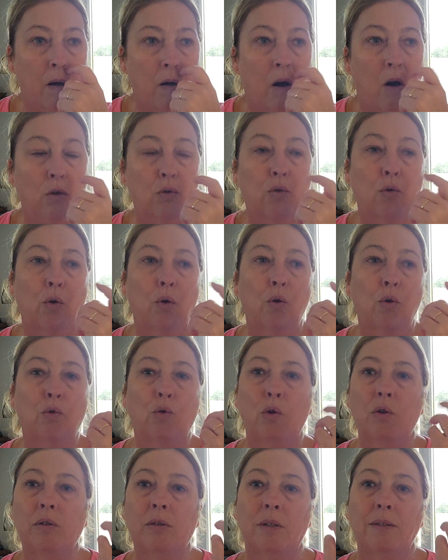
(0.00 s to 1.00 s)
entre
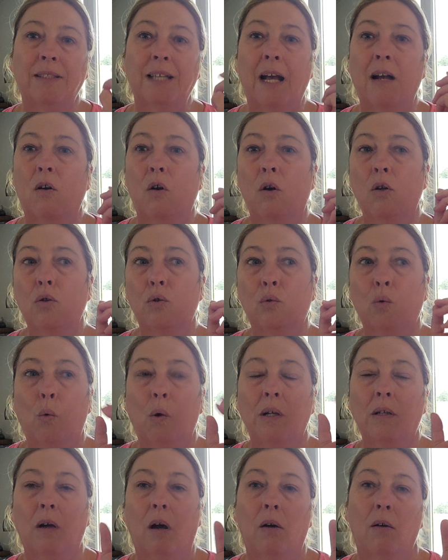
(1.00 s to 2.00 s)
250
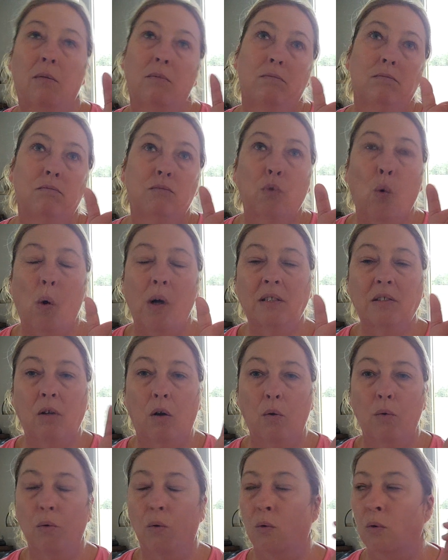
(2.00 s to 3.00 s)
et
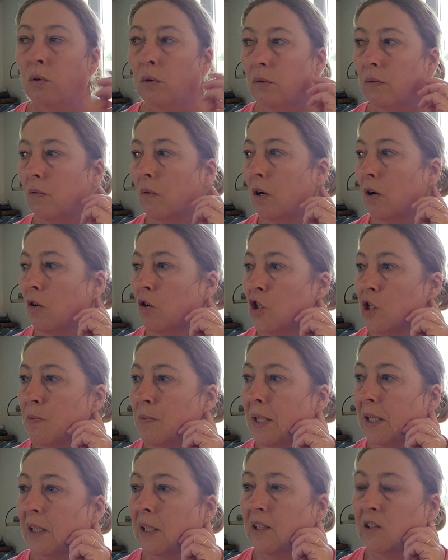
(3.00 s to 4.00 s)
300 euros. Voilà,
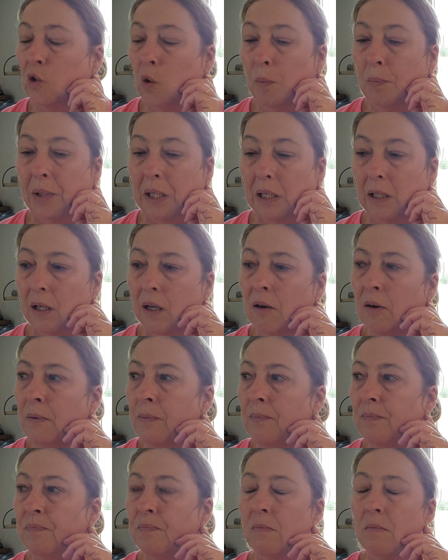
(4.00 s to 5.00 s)
je mettrai ce
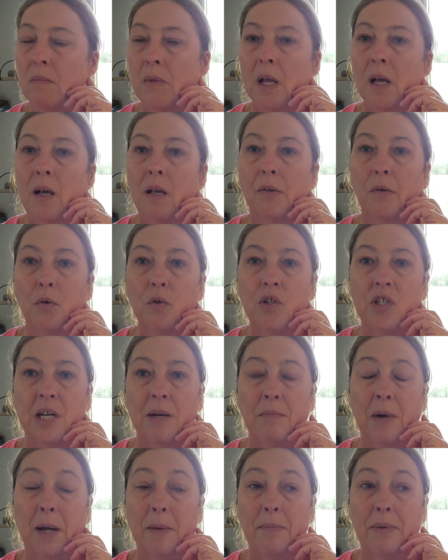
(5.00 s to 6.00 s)
prix-là. Donc
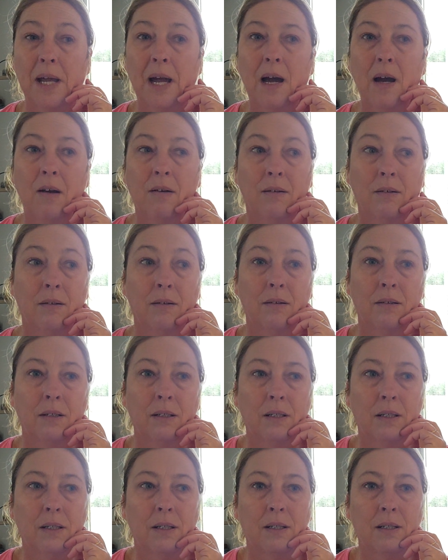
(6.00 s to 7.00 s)
j'aimerais bien,
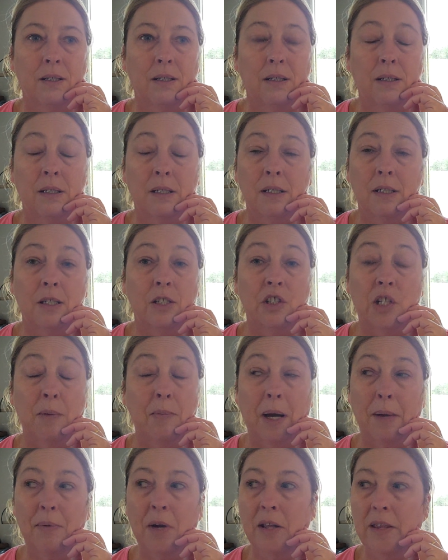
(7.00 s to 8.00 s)

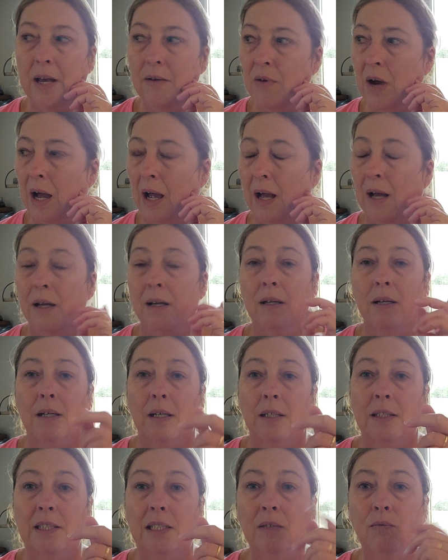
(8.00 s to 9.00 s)
j'aimerais bien en avoir un.
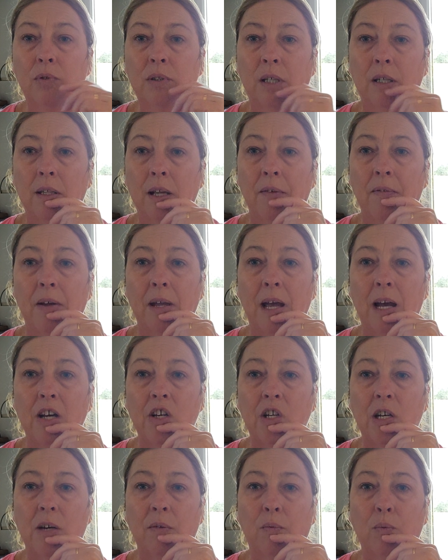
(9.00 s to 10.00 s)
Si vous en avez un
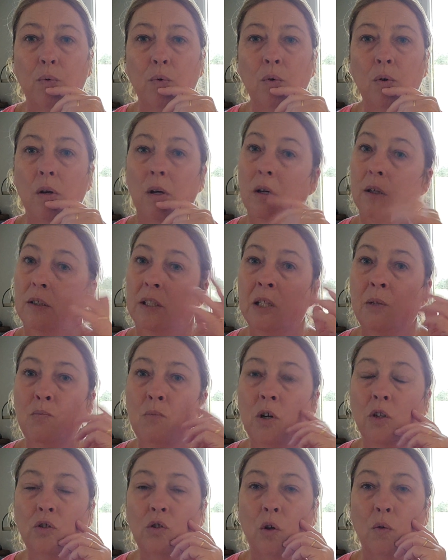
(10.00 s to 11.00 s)
chez vous,
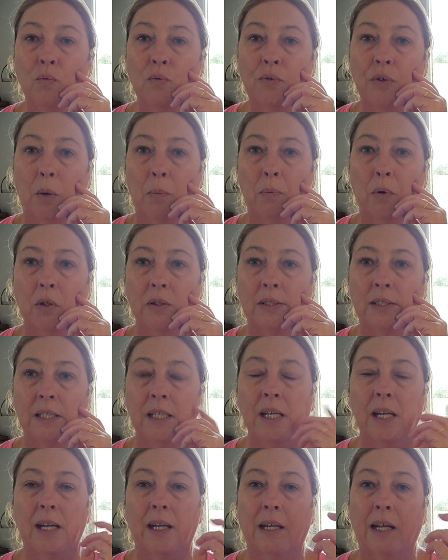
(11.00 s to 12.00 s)
dites-moi ce que vous en
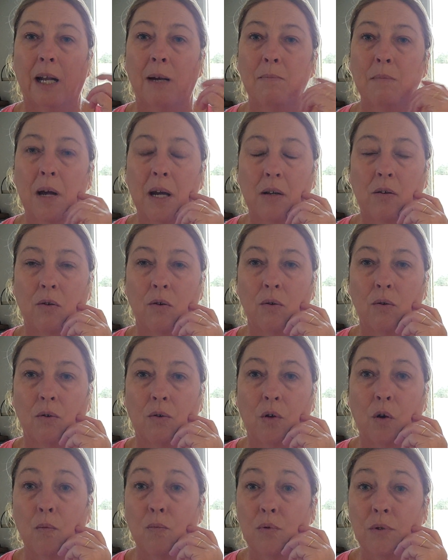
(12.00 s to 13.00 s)
pensez et quelle marque
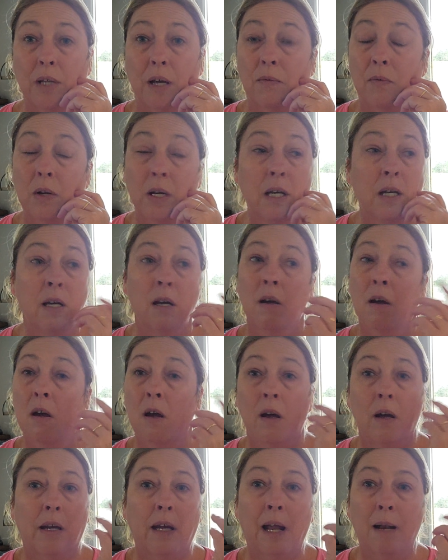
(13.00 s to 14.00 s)
que vous avez,
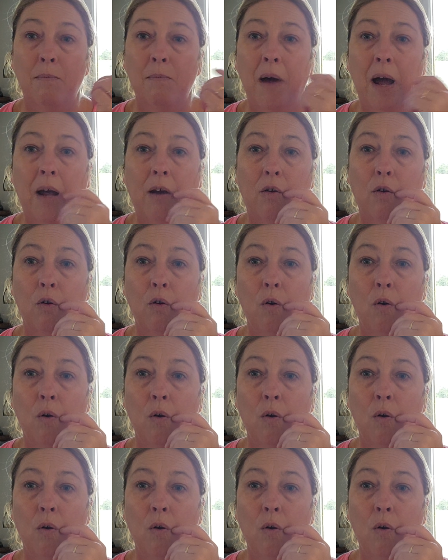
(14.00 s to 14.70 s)
quelle marque